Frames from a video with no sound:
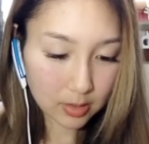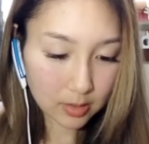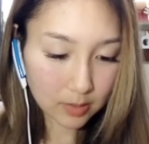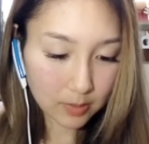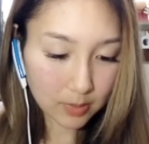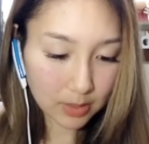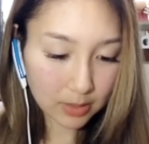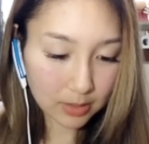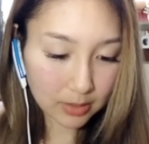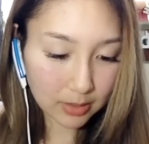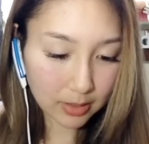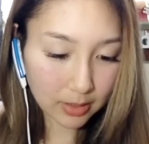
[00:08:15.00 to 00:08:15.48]

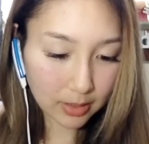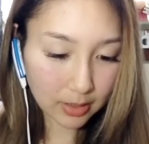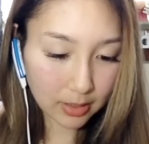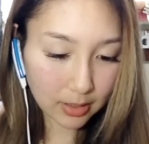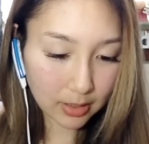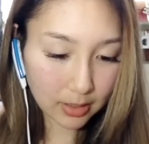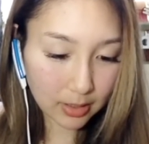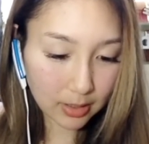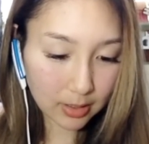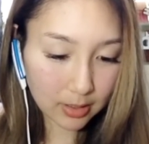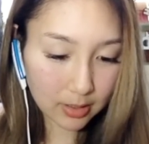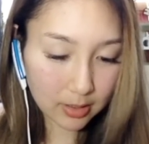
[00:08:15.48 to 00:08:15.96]
待っ
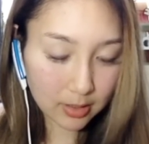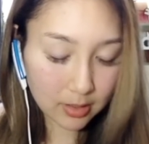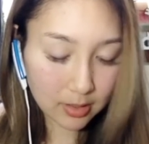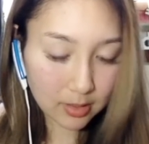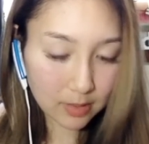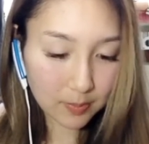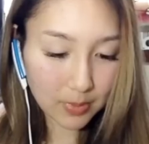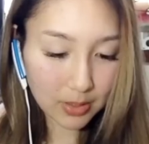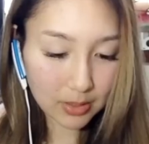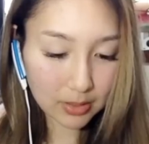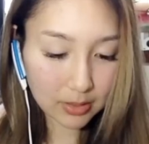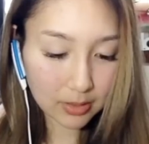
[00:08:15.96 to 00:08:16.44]
て
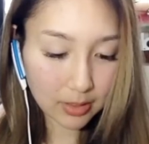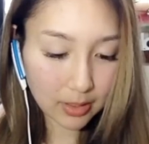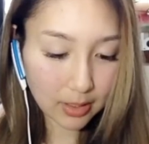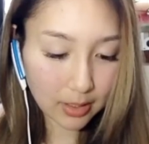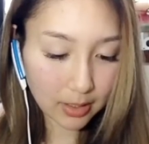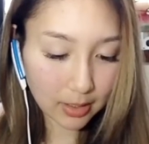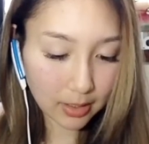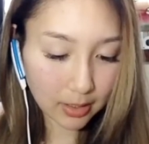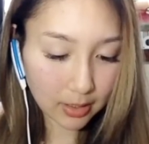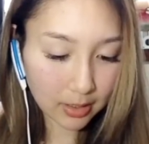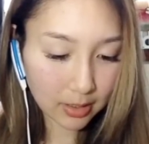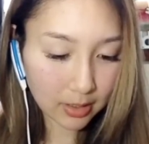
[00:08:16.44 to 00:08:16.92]
待っ
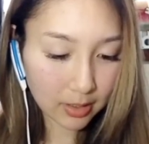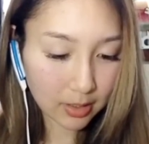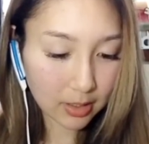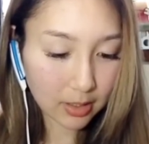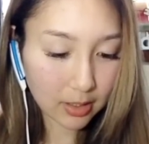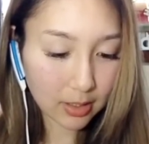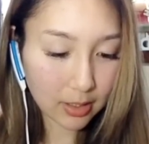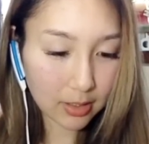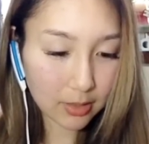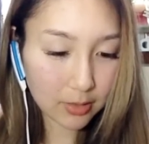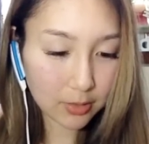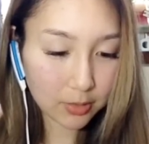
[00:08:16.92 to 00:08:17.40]
て
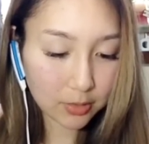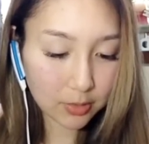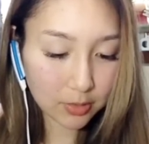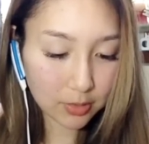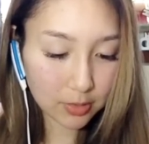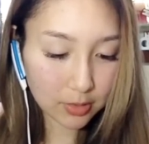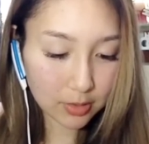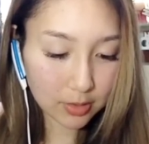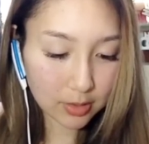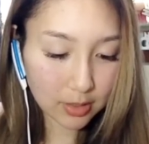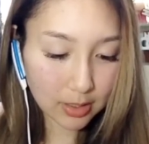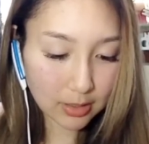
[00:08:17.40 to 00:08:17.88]
回
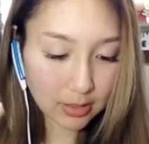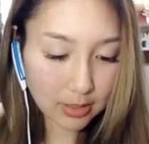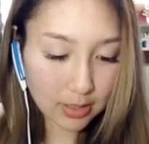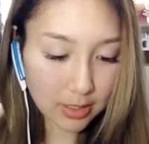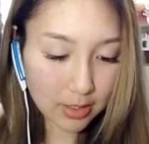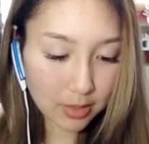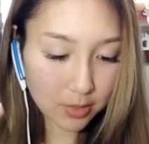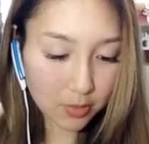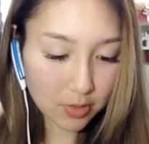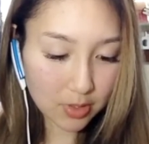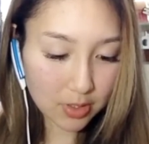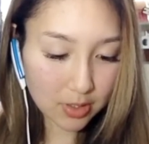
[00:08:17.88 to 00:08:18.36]
復がな
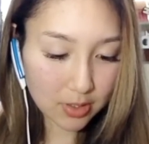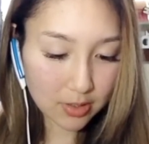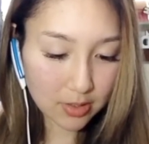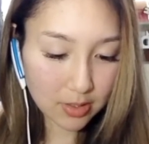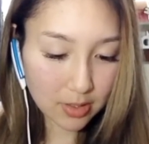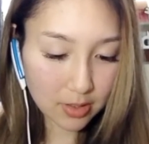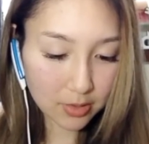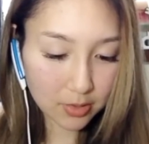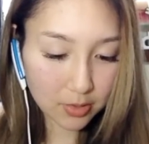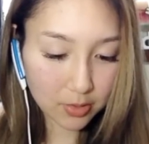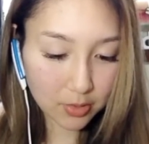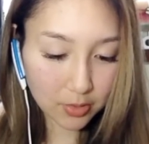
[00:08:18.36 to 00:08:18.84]
いと死ん
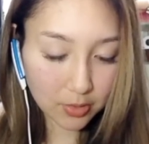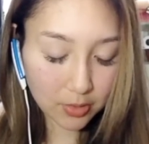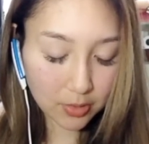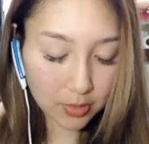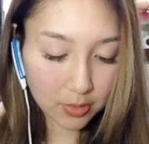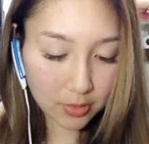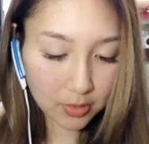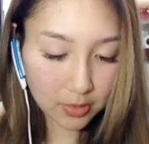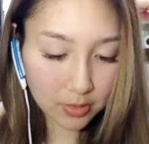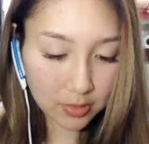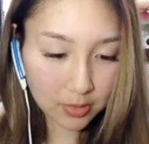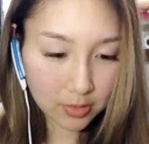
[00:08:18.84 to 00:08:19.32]
じゃう
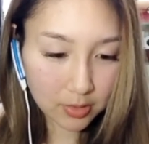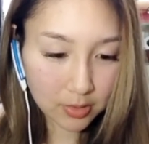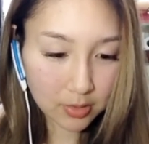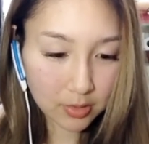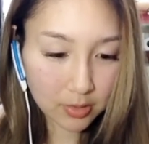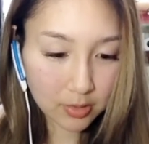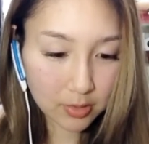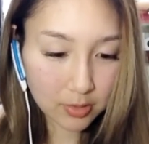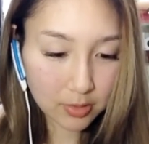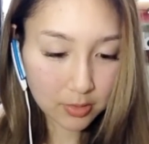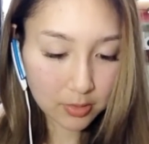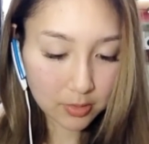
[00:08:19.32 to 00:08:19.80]
よ。
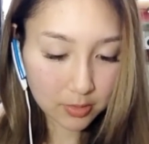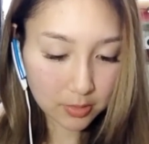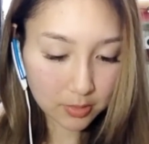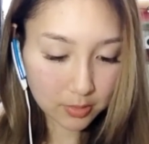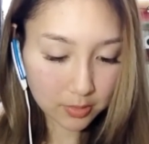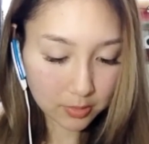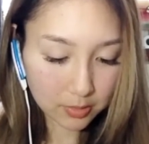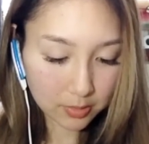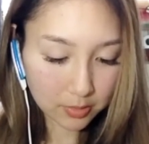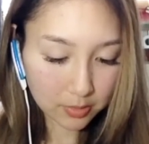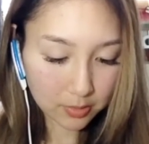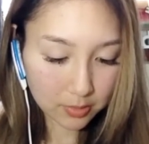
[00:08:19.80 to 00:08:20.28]

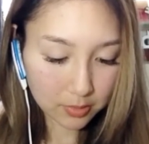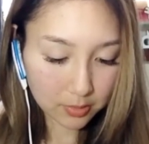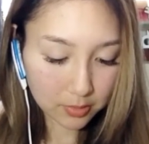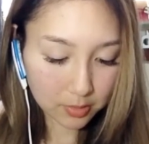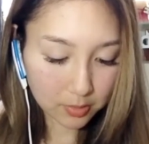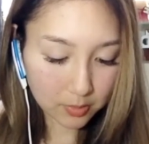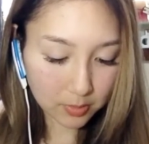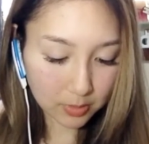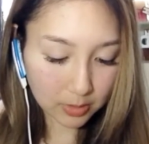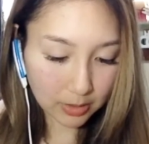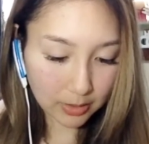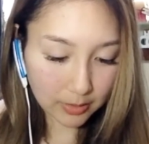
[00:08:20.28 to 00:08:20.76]

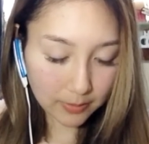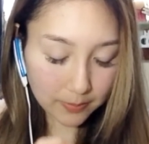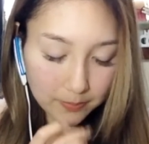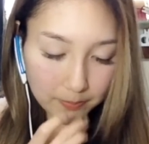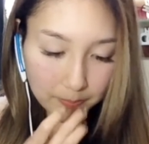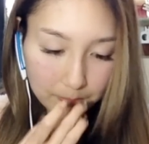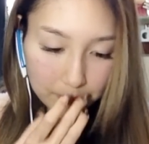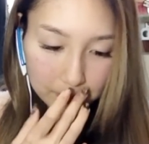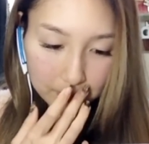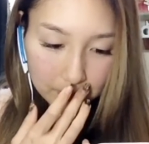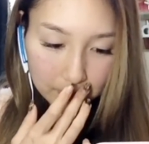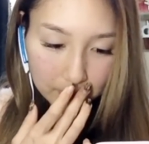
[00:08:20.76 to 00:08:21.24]
ちょっと待っ
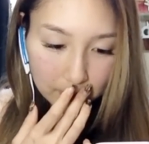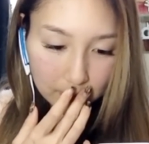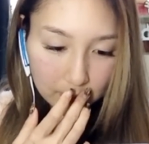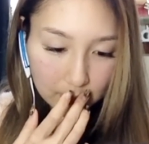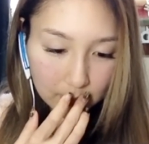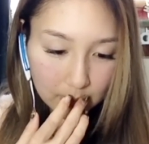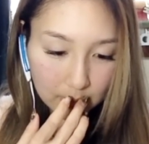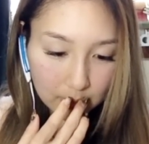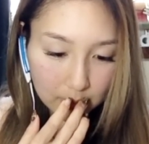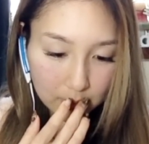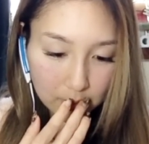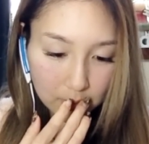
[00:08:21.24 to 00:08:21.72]

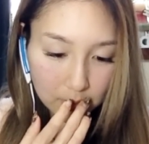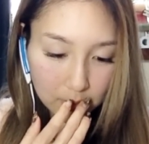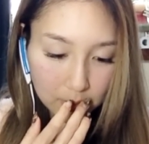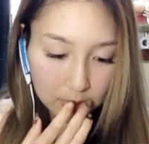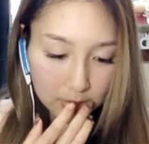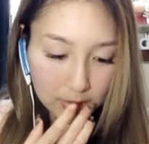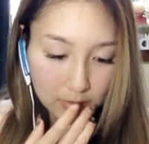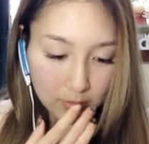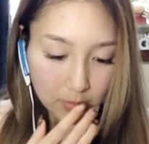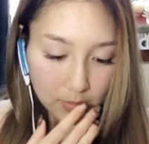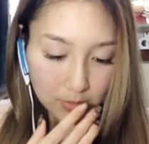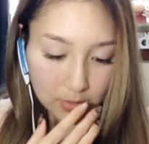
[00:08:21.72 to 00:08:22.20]
て。れを
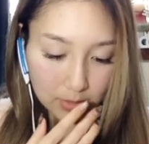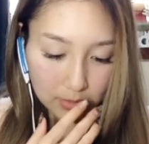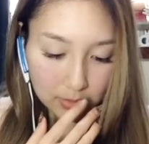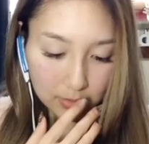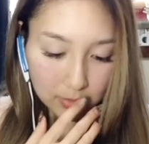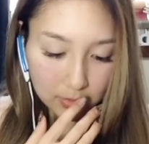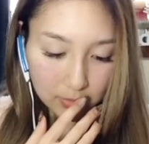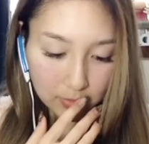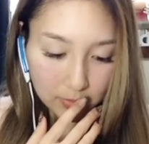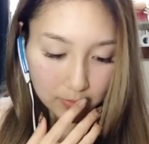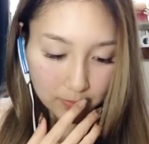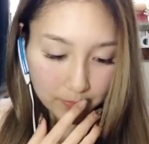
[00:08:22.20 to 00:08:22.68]
ターンを遅らせよ